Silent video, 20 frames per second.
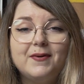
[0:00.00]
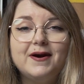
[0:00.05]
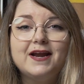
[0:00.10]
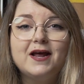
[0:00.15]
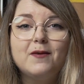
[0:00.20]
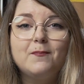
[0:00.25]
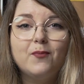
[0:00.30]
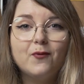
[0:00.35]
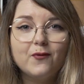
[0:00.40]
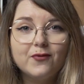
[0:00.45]

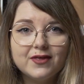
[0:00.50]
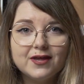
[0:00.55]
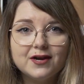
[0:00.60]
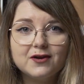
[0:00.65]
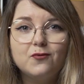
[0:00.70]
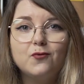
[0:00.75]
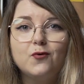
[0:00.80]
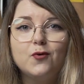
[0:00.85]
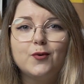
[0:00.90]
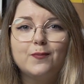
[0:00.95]
para
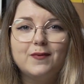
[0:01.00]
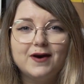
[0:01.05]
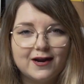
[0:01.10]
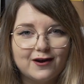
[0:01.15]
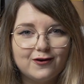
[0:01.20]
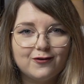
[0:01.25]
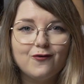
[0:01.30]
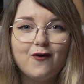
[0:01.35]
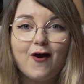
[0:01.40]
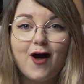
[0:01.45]
poder
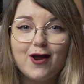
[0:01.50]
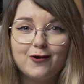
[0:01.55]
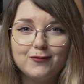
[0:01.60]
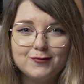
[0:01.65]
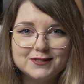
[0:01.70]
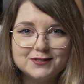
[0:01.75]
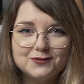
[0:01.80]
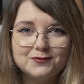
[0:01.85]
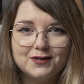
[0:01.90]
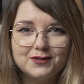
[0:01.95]
curvarlo a
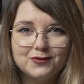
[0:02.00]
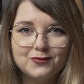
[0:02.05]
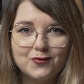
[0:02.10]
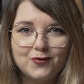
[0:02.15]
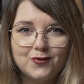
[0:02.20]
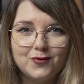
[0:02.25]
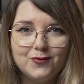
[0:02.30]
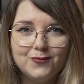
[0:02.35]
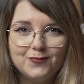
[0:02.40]
nuestro antojo.